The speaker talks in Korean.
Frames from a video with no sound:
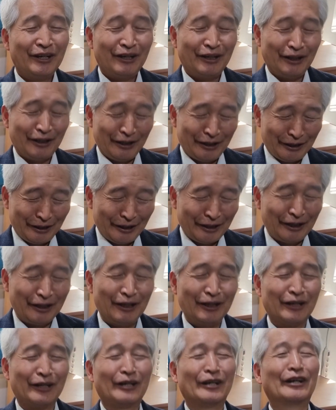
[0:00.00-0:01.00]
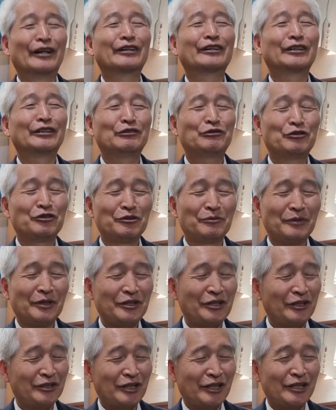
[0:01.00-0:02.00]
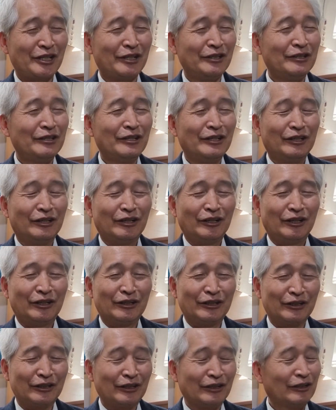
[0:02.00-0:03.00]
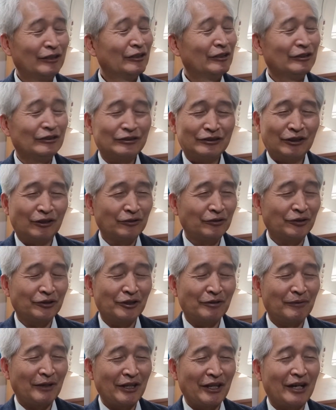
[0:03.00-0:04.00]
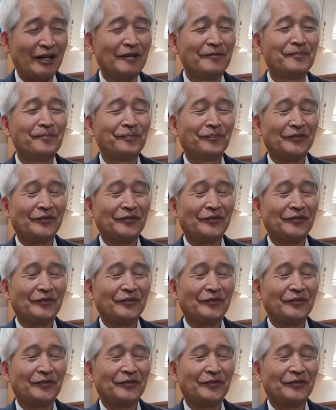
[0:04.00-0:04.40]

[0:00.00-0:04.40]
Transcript: 아, 그래서 주님의 제자된 어, 성도들마다